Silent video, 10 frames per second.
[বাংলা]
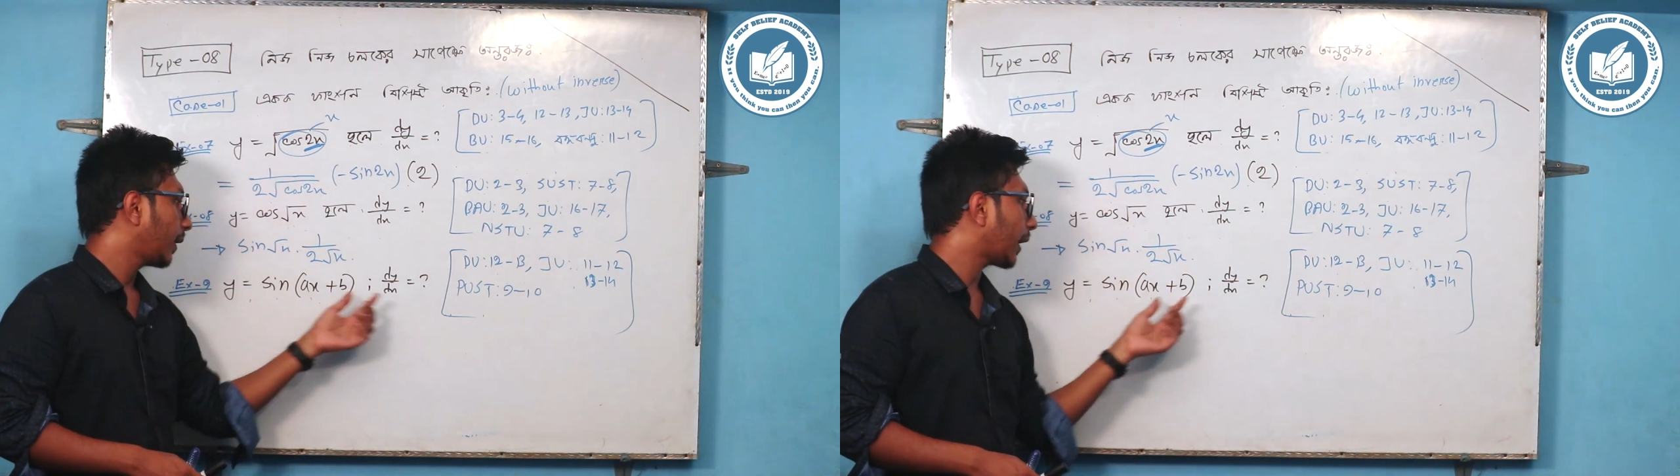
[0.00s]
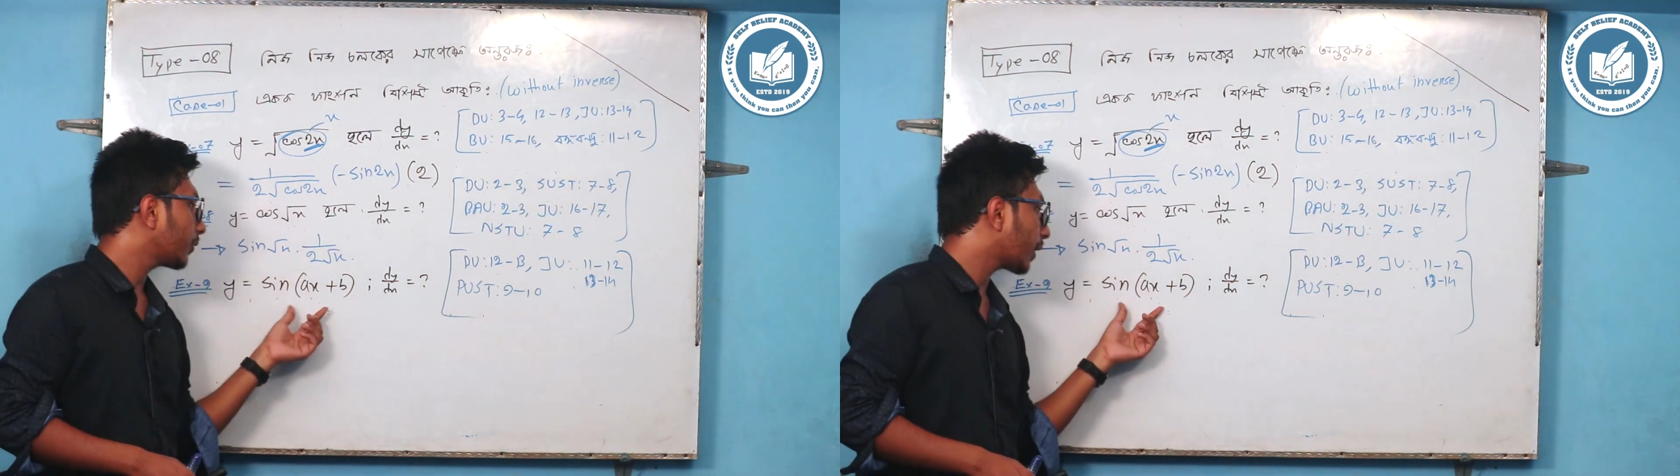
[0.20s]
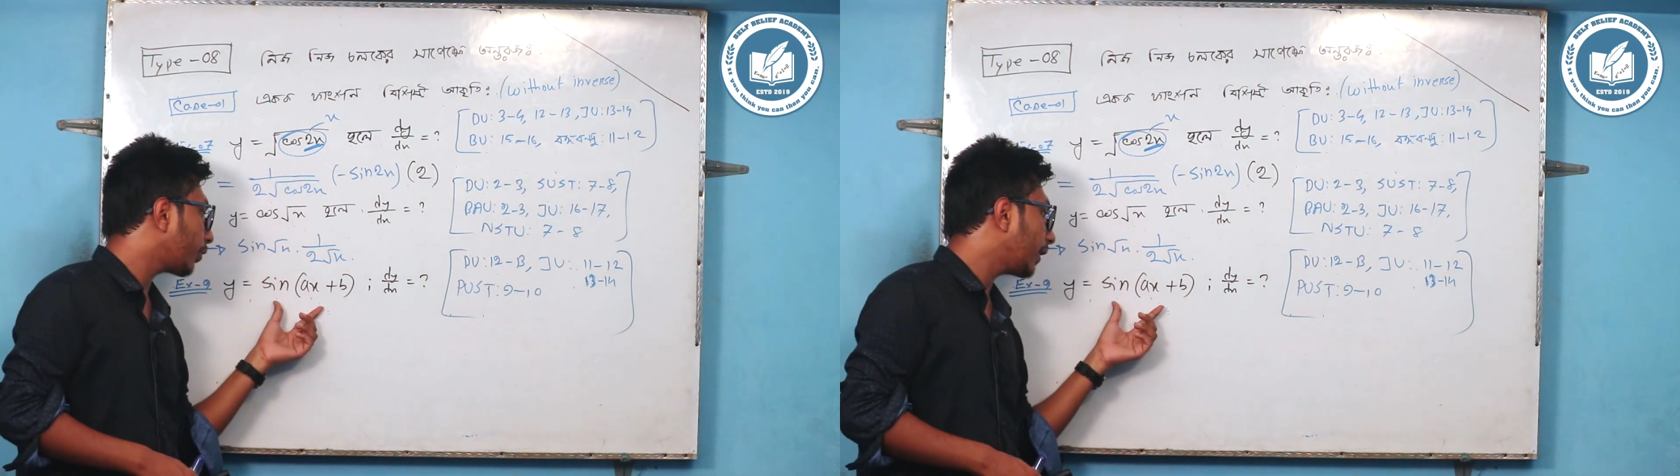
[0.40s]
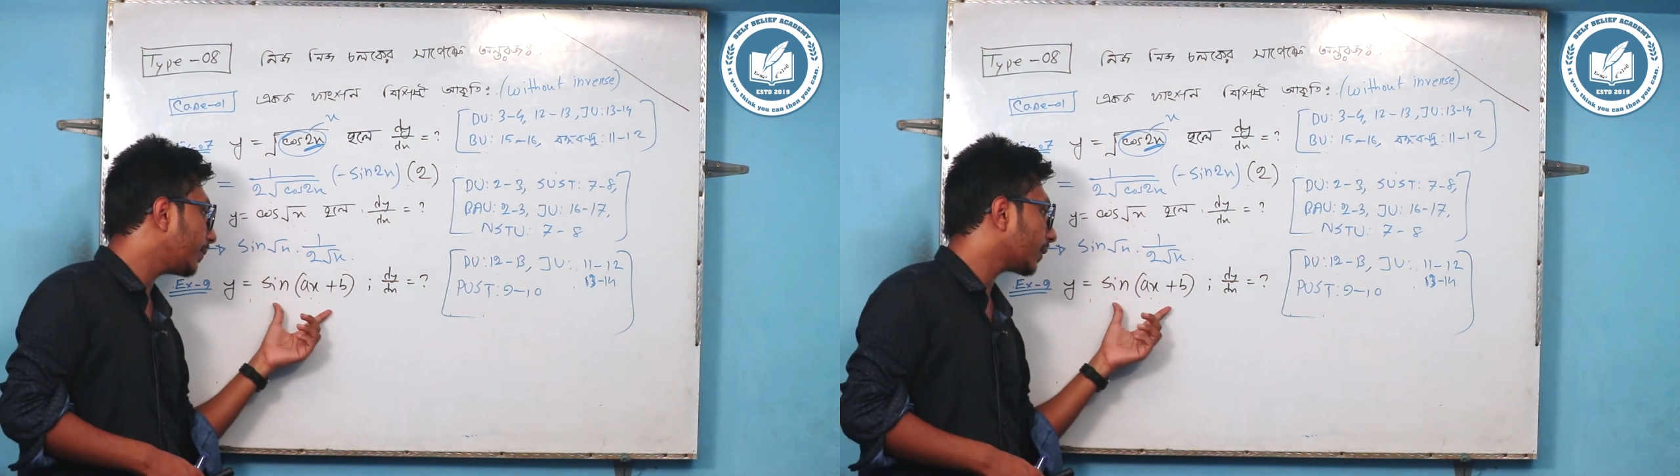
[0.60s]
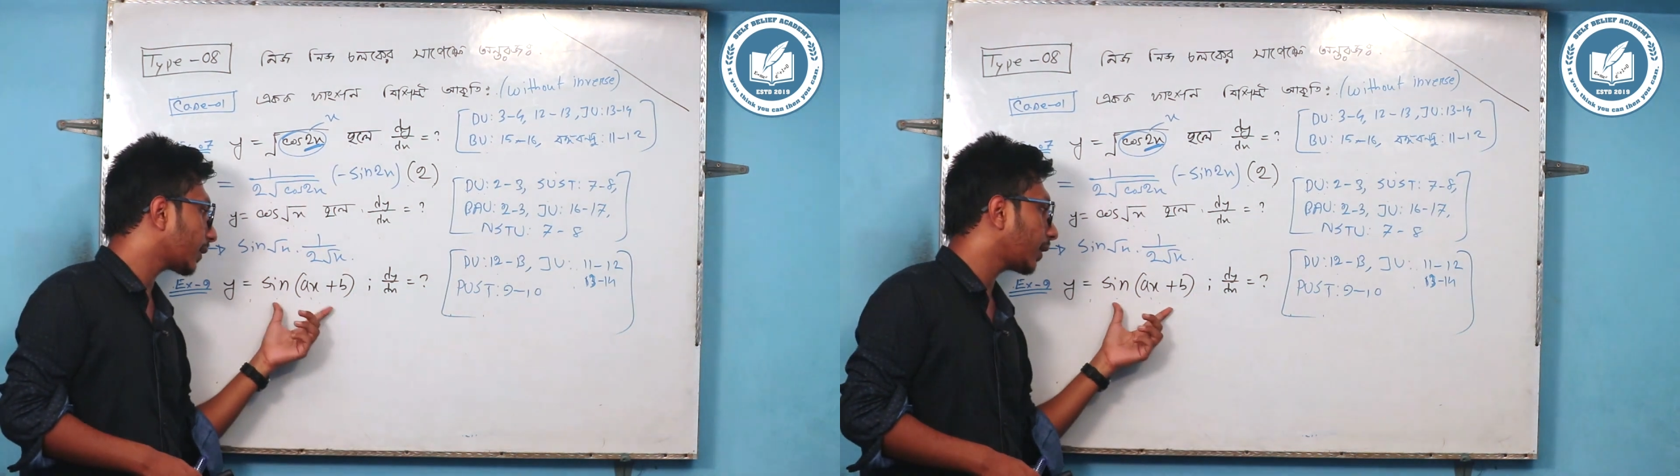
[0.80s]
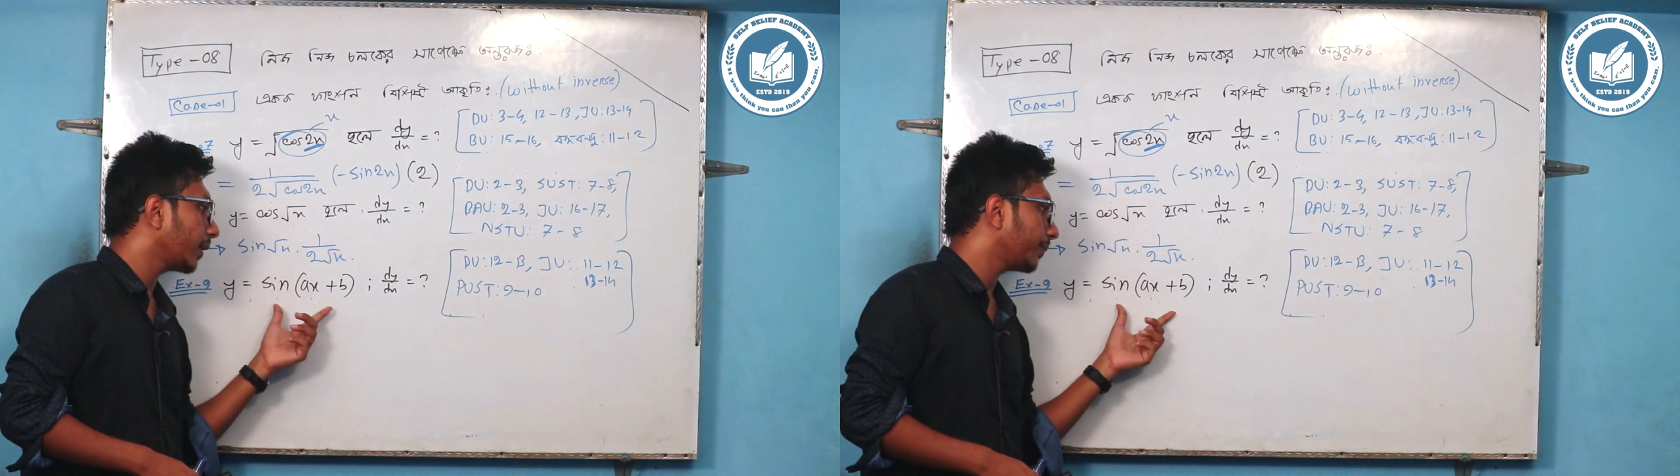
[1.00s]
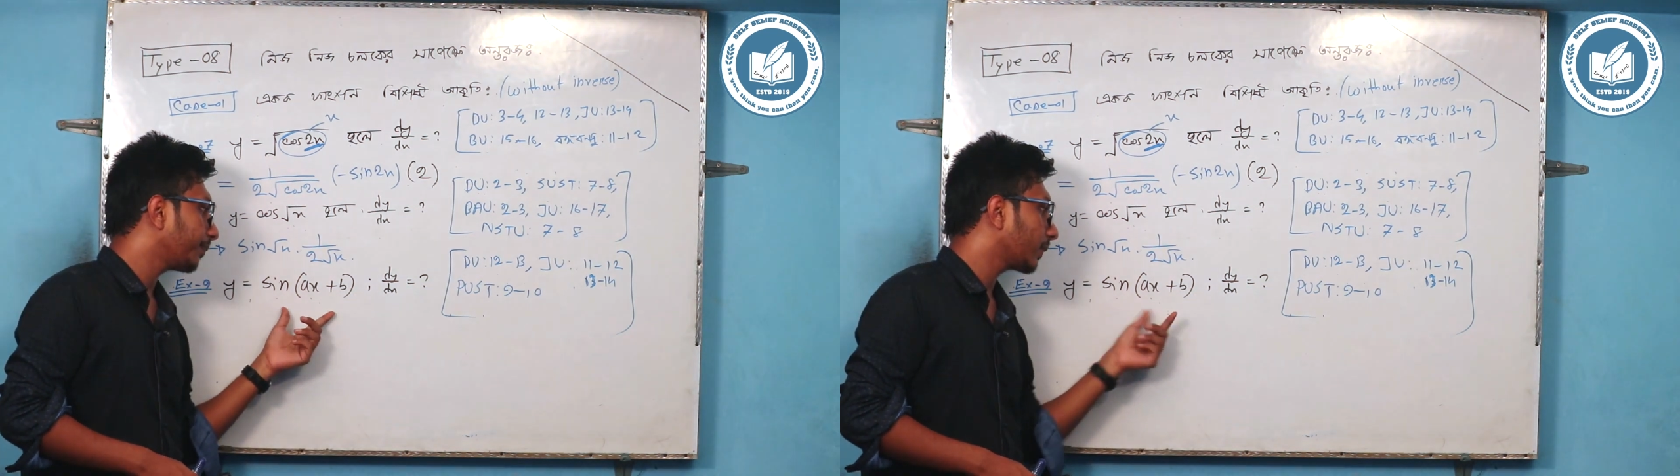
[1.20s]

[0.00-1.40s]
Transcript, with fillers: এখন দেখো এই ম্যাথটা তাহলে